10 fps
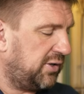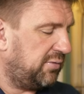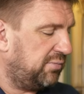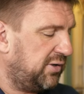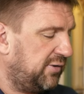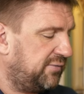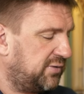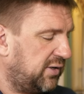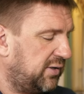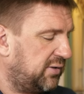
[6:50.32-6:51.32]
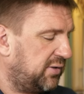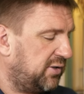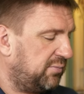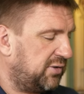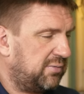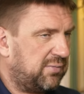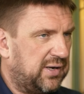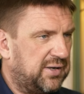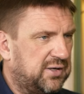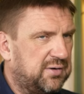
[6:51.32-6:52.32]
грибы и вся эта тема на
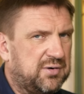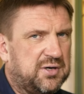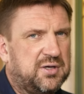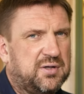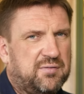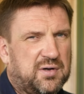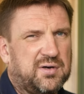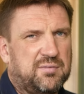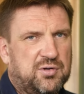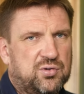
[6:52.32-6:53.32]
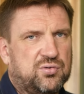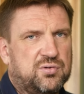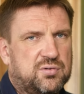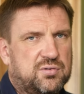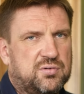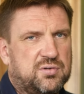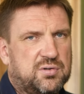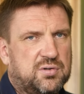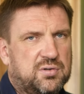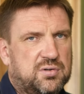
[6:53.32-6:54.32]
маленьком огне, наверное, минут
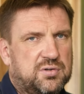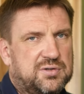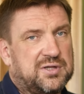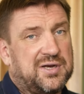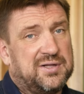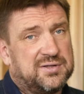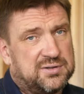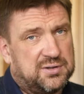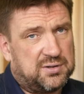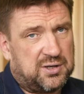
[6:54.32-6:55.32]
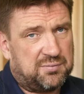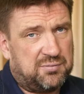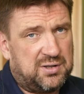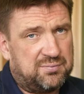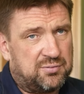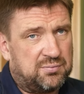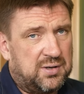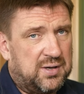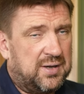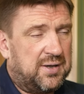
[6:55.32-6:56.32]
30 как минимум.
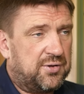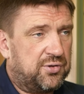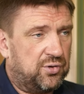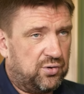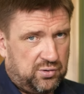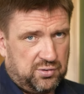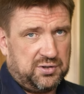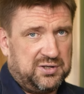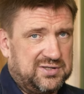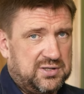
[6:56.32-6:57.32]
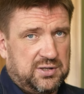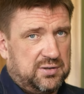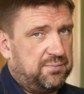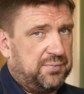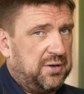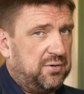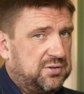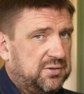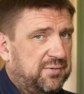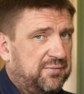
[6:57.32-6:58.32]
Но если
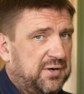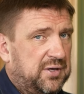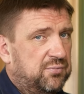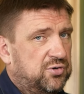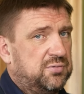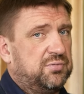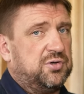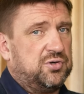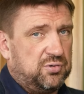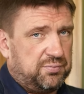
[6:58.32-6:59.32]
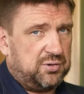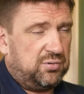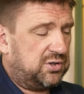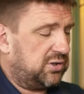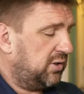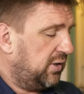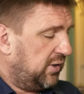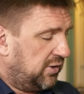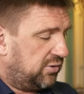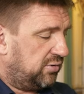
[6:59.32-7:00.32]
придется поварить, может быть, еще подольше,
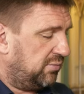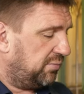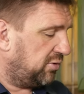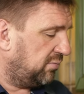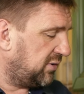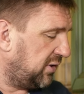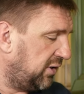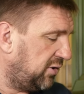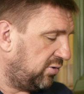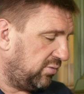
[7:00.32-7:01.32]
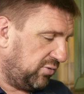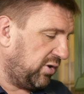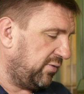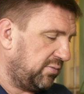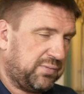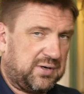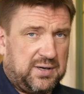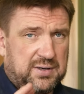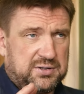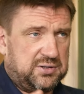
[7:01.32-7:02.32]
то мы потом скорректируем. Но я вот
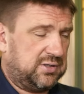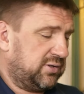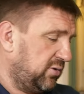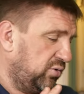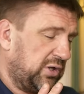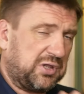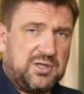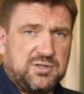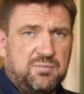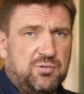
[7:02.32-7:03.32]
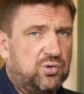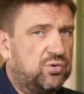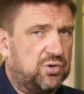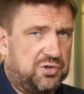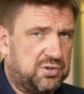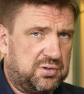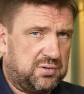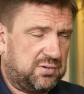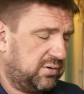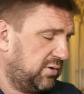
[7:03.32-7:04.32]
пока сейчас ну, на 30 минут
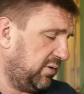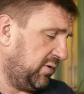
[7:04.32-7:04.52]
точно э,